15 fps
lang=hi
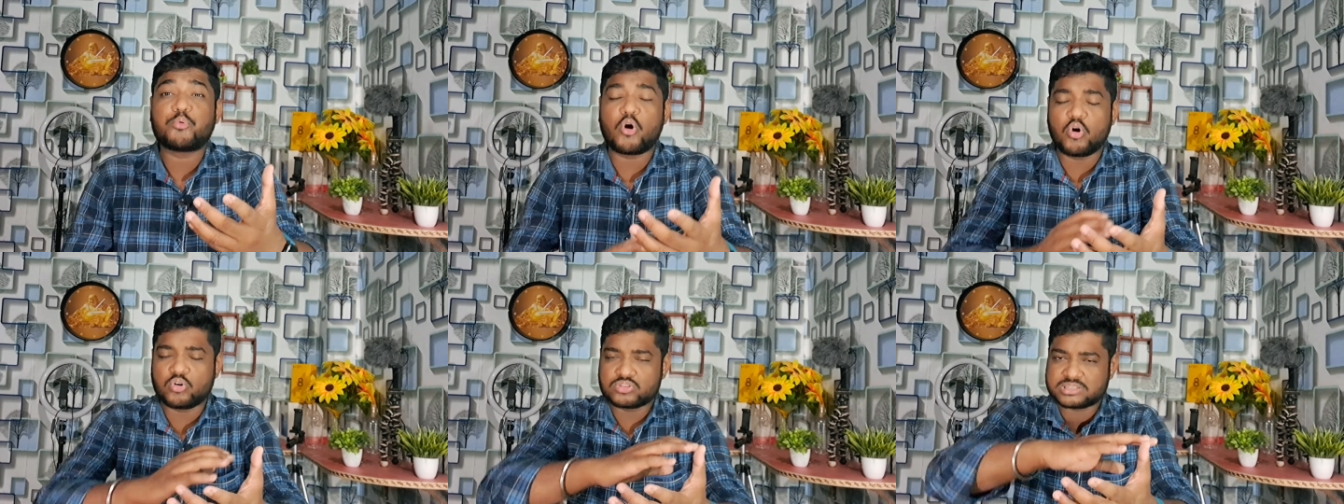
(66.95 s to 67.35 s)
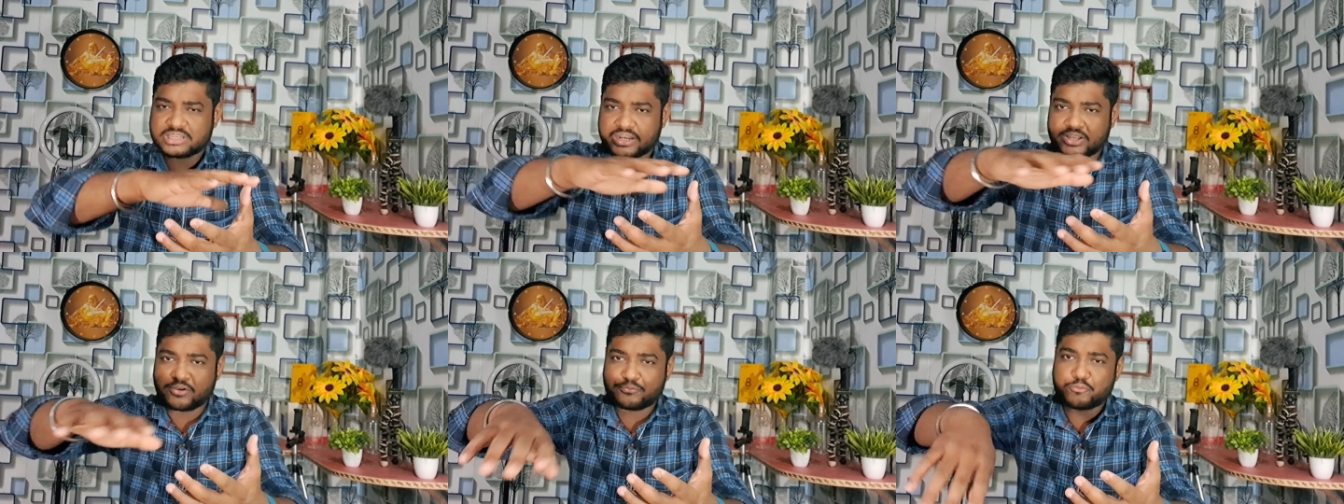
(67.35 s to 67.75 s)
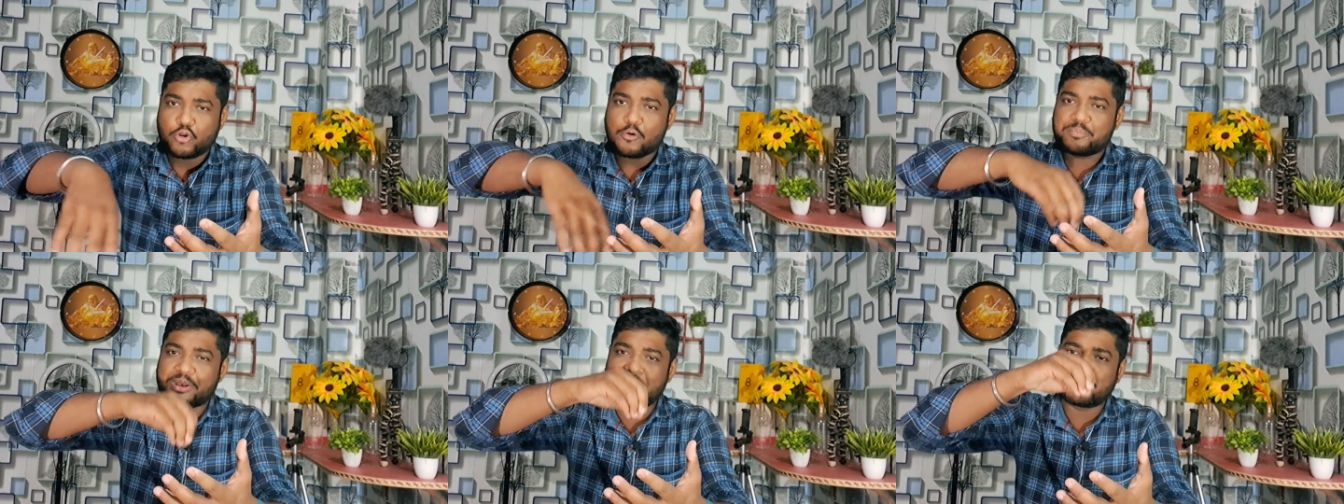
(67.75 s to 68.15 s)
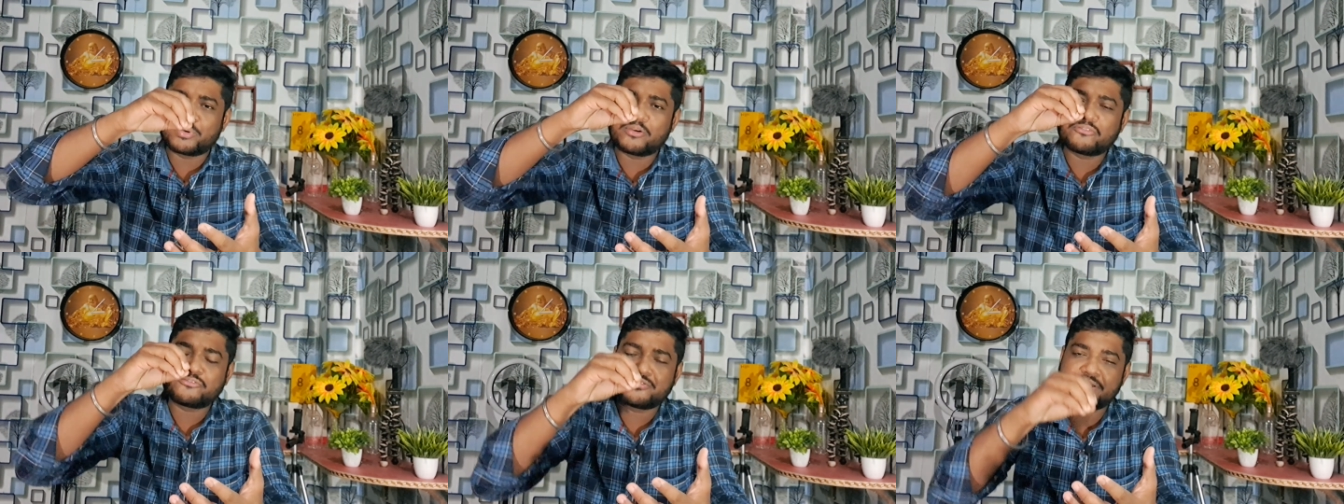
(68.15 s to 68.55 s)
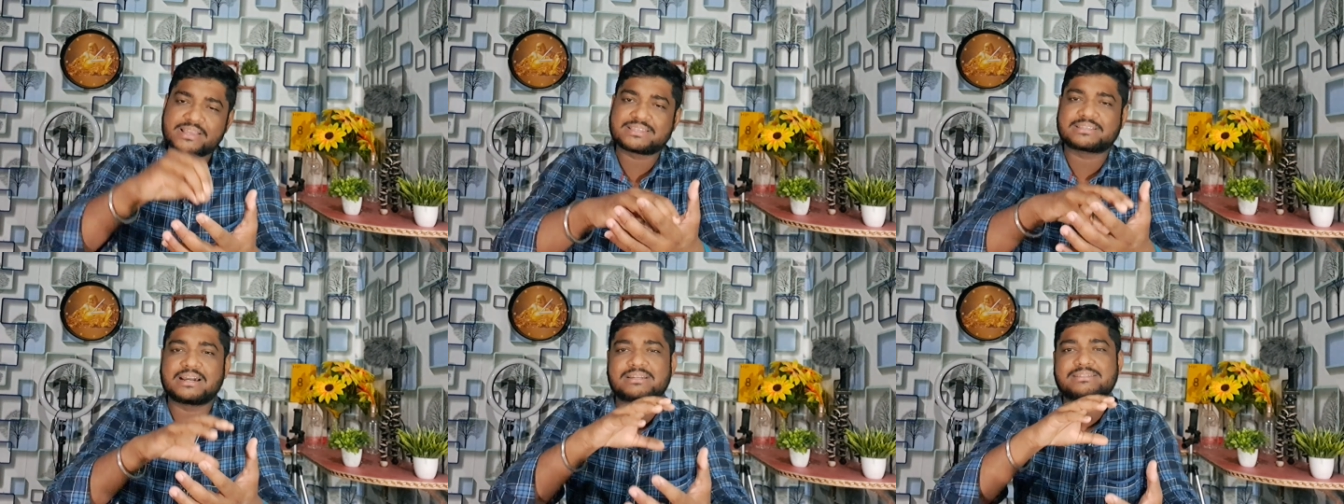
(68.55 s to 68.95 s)
बहुत सारे जो प्रॉब्लम को
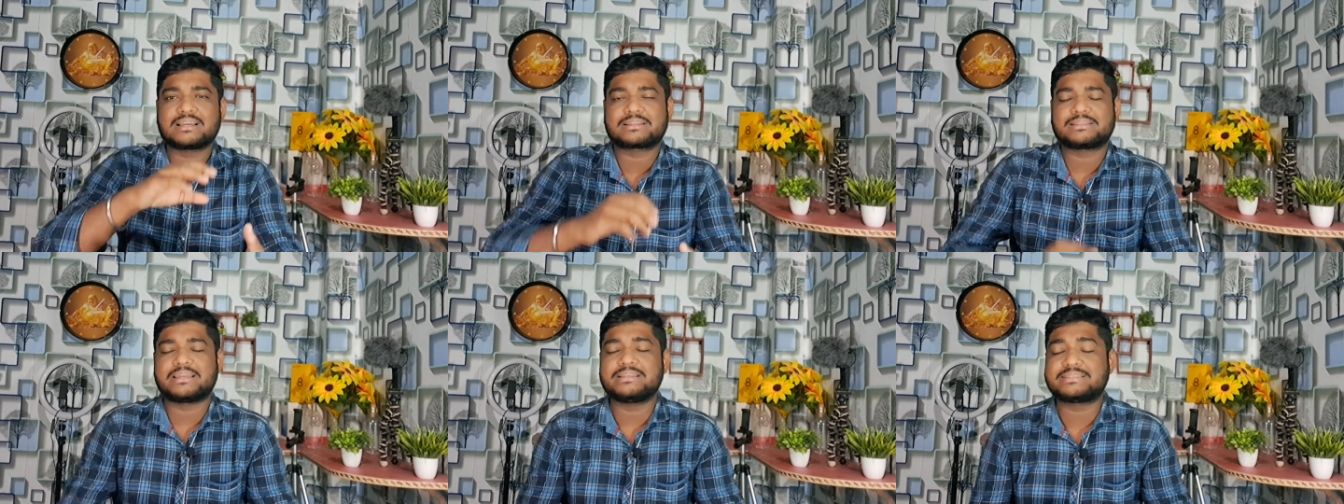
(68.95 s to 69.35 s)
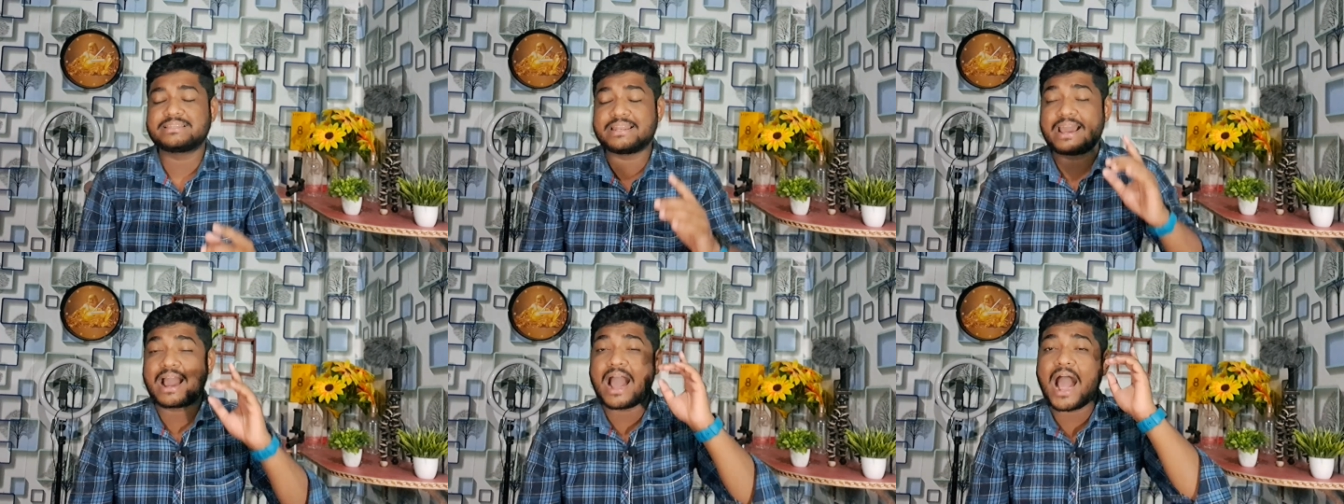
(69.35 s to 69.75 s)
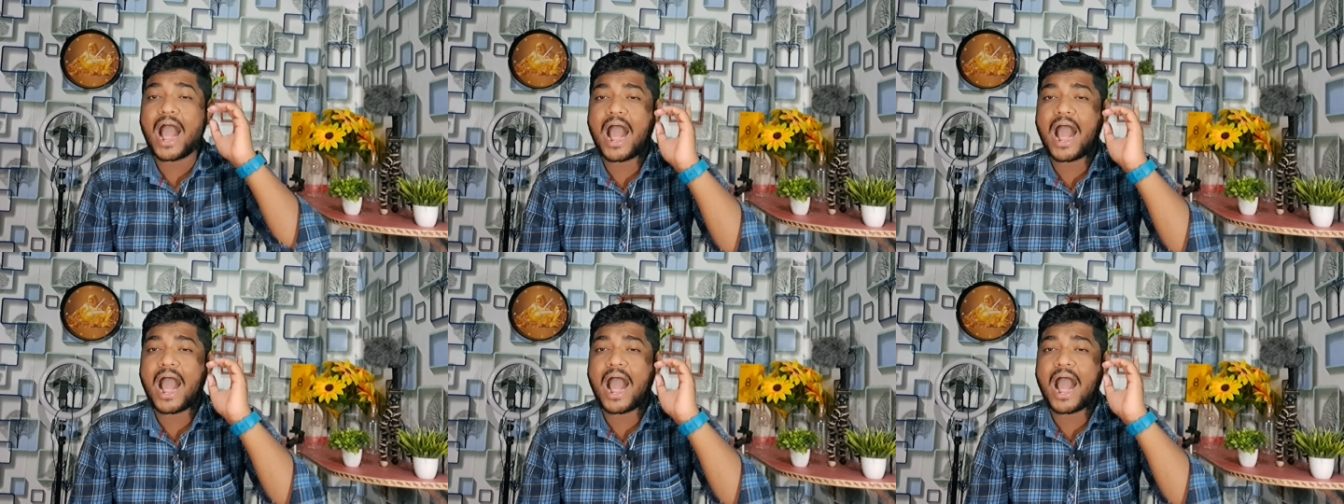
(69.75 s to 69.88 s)
फेस कर सकते हैं इसीलिए